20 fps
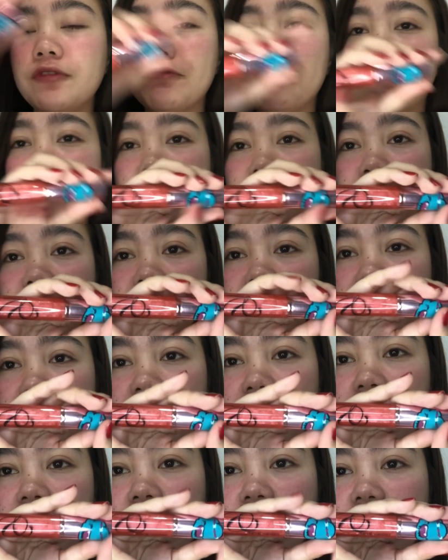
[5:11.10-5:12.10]
First na
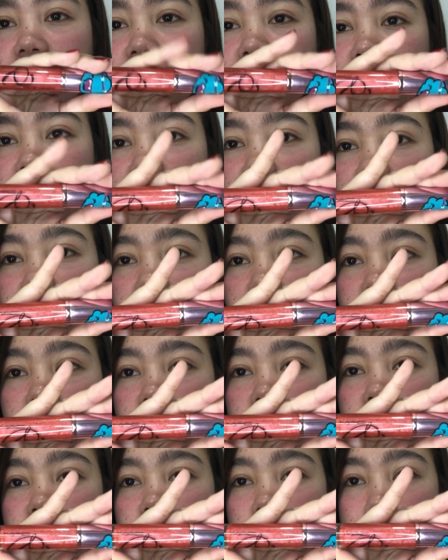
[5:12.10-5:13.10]
ilalagay natin
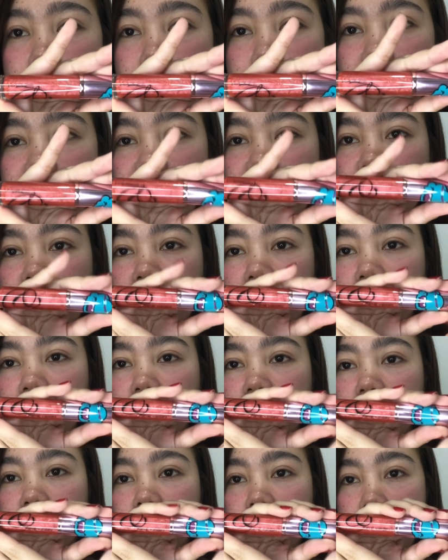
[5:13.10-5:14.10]
is MAC.
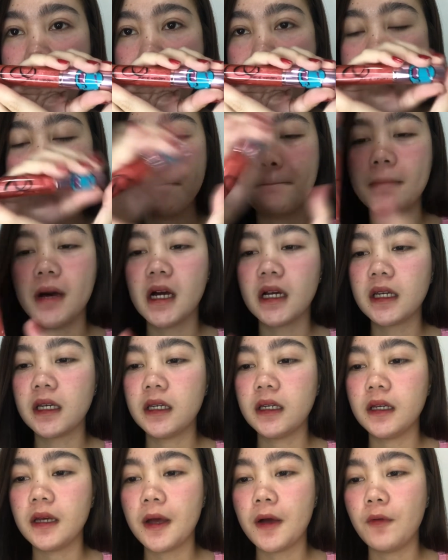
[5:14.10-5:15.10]
MAC
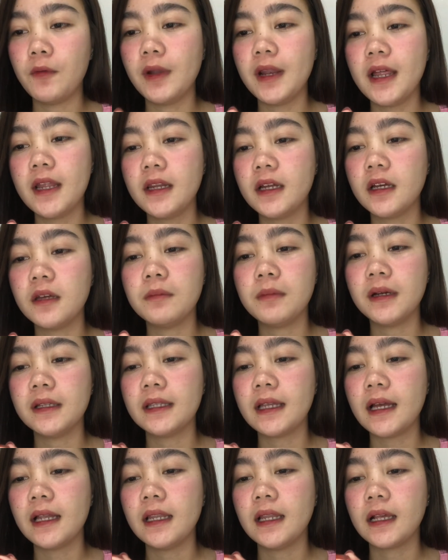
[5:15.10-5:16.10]
wala nang ibang
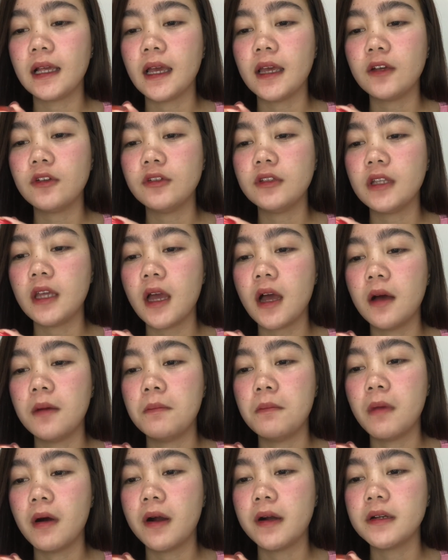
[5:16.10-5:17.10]
nakalagay kundi
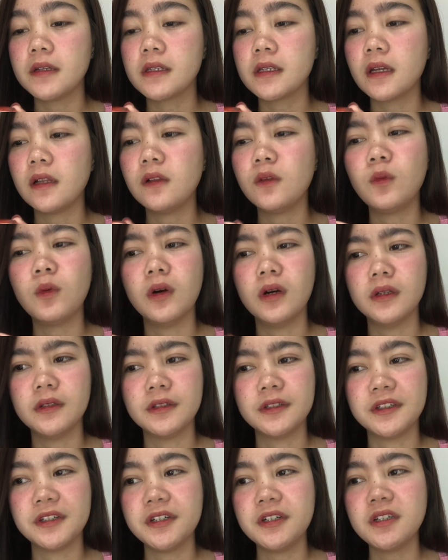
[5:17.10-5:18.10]
ang Marcel
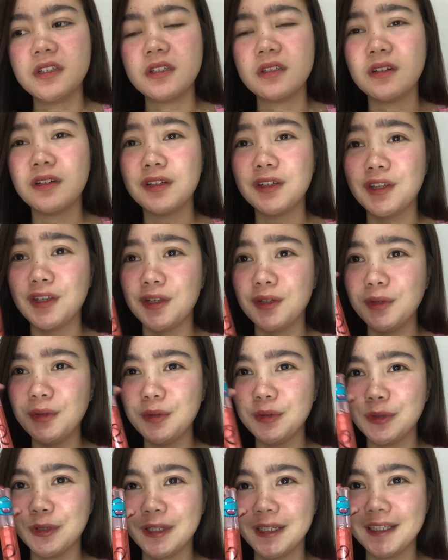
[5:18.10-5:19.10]
Wonders. Ang
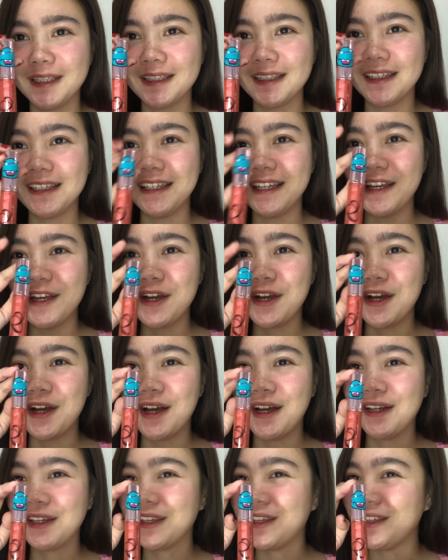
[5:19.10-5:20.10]
cute!
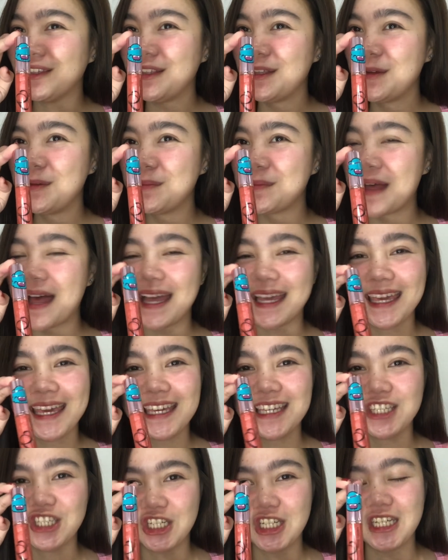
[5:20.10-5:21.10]
Ang cute ng
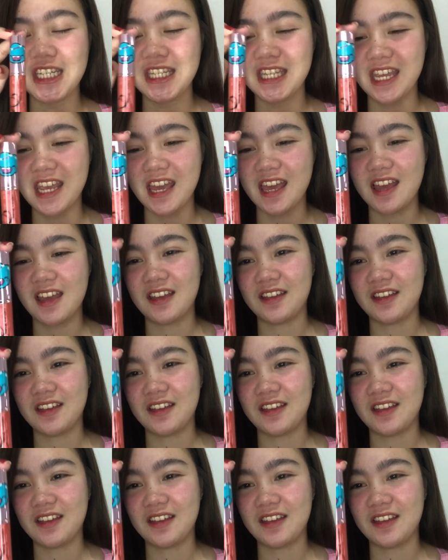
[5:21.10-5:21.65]
packaging niya.